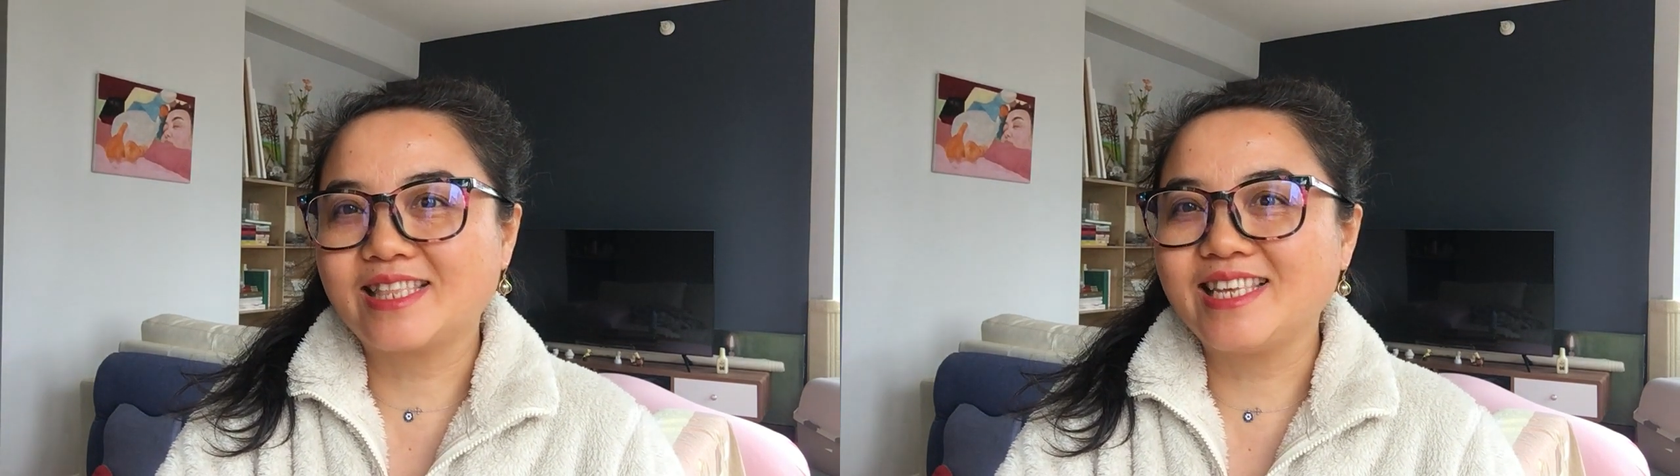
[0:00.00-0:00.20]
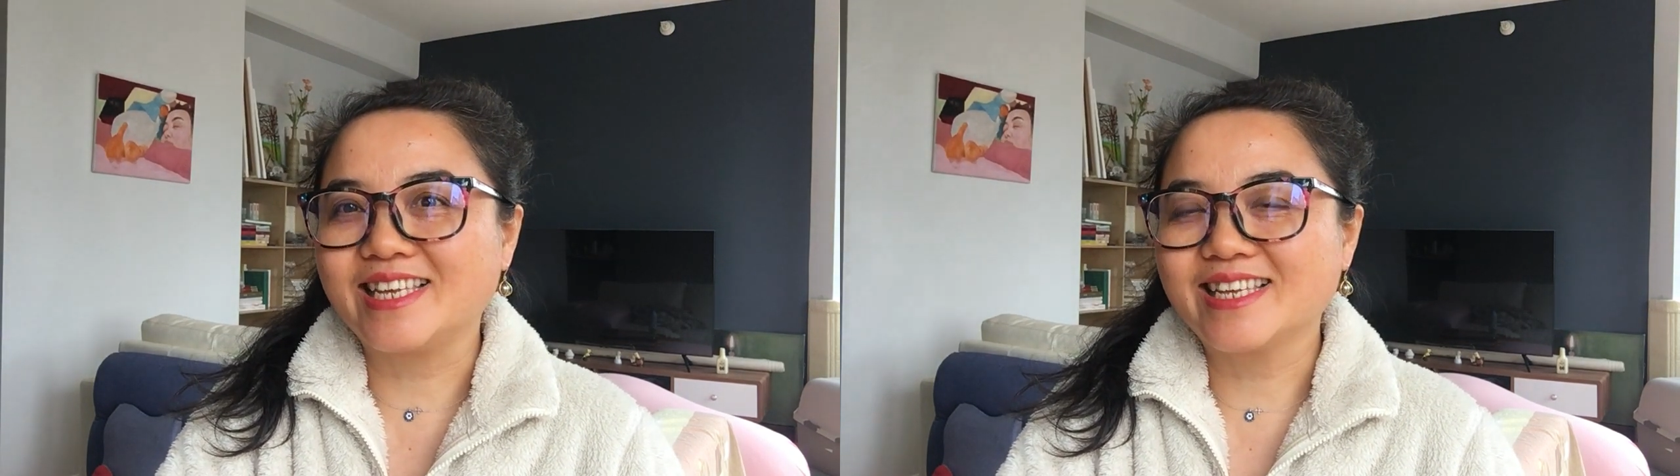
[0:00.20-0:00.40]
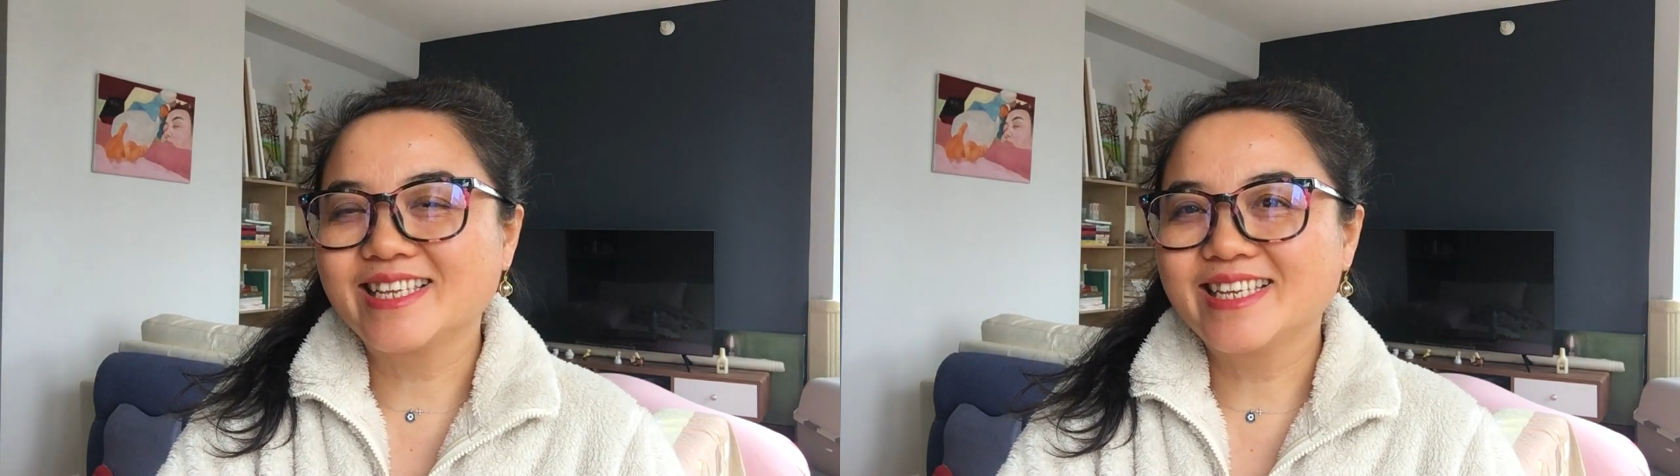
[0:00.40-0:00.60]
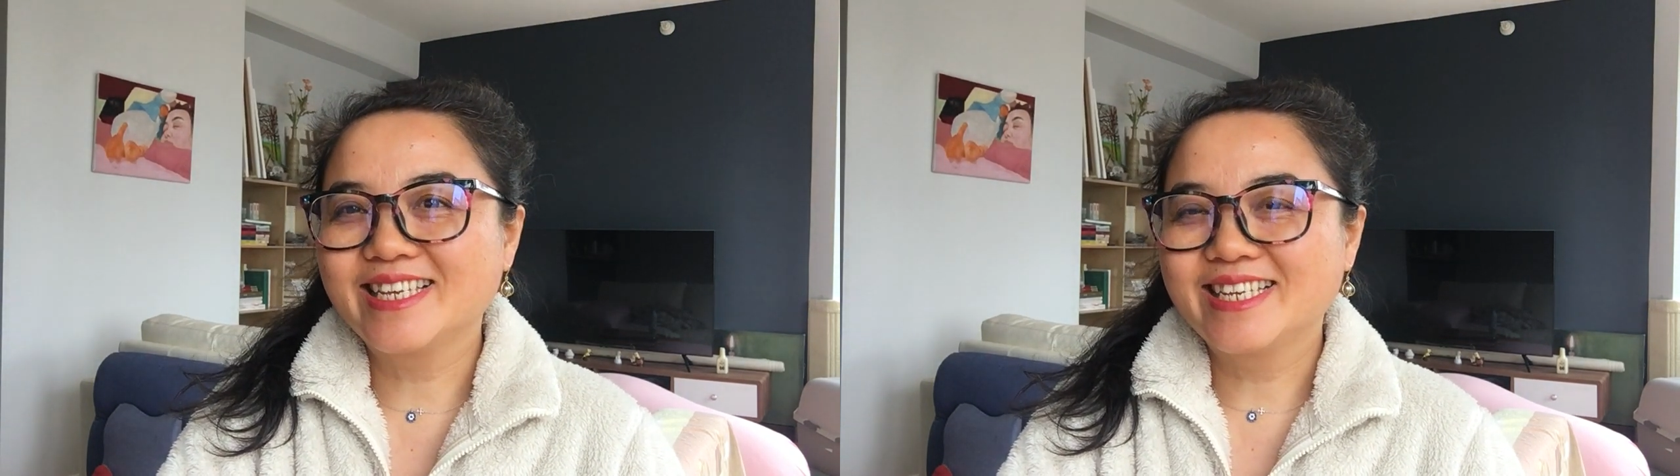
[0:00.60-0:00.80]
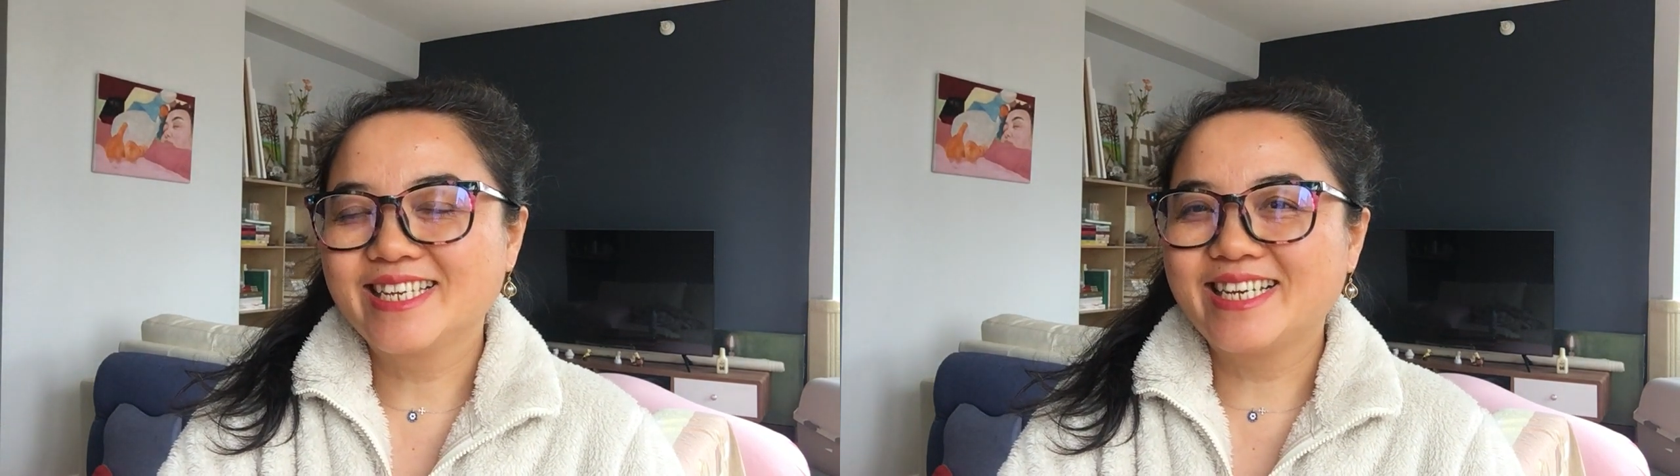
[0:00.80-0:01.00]
地。
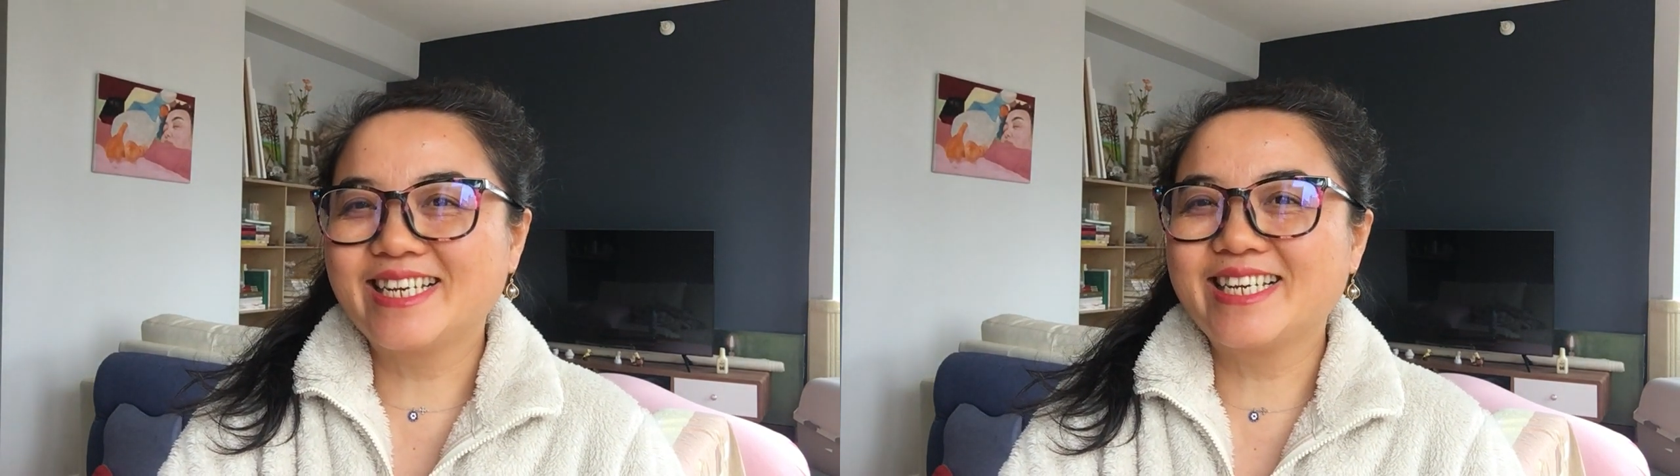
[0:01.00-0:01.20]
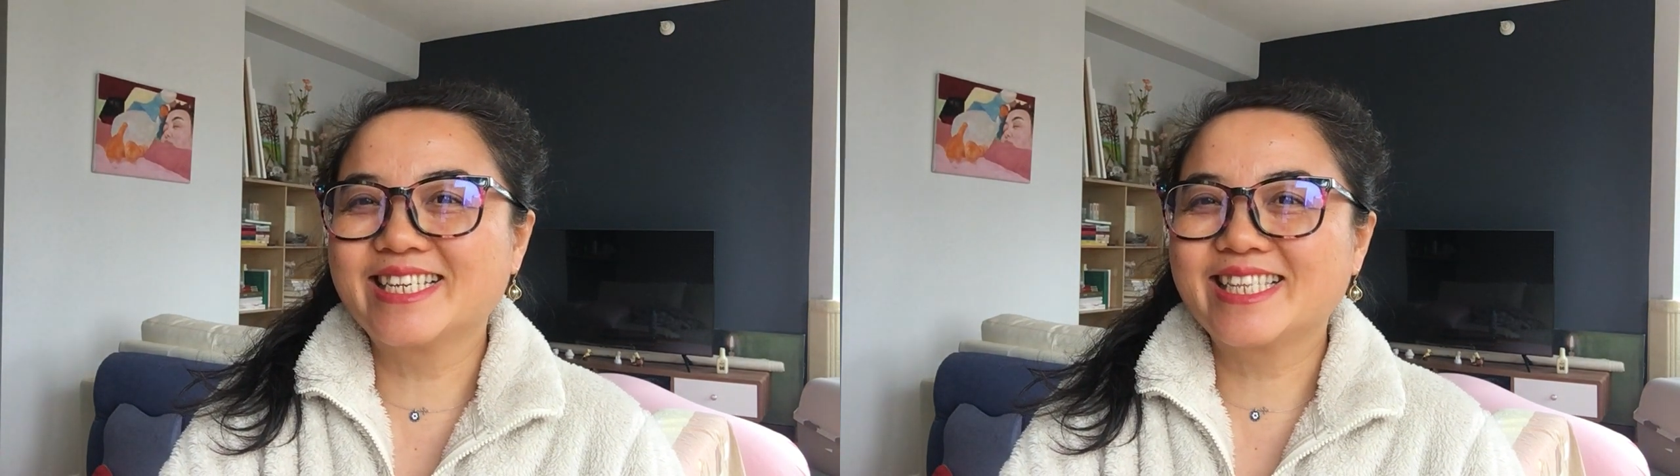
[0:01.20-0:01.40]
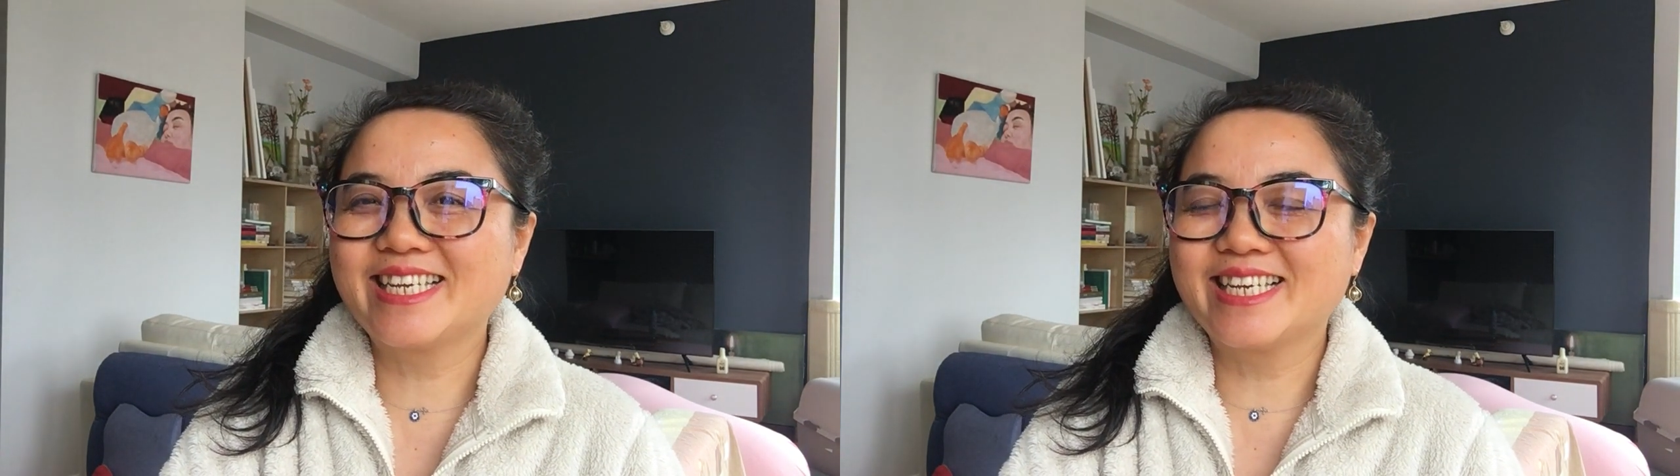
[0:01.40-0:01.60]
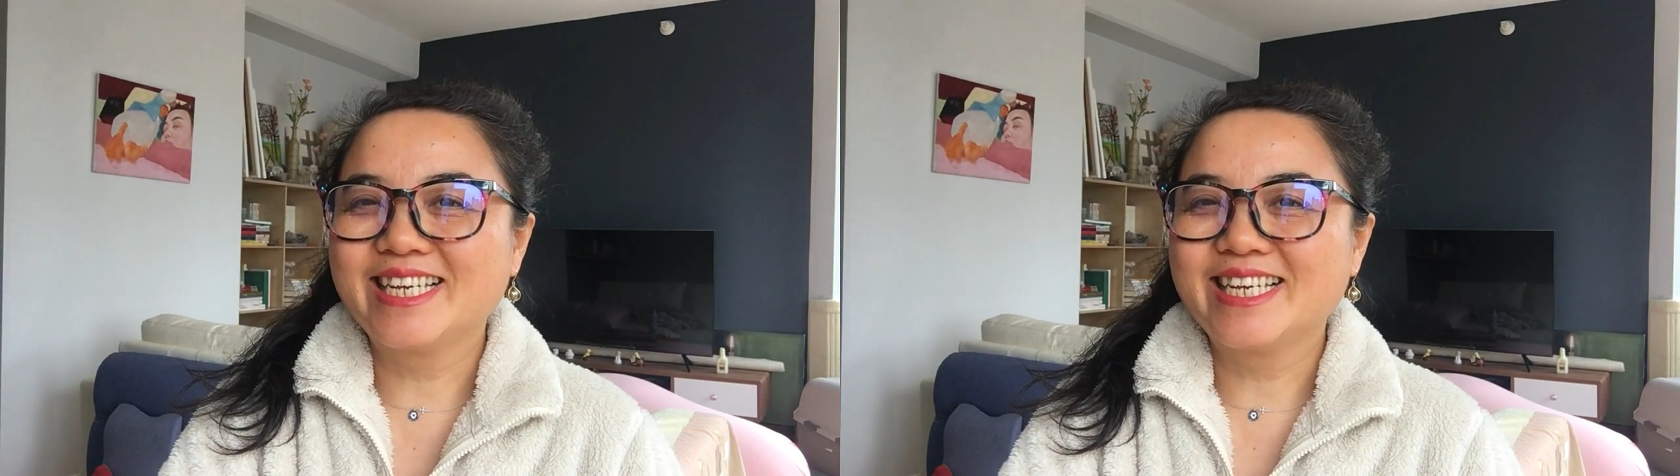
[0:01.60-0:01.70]
给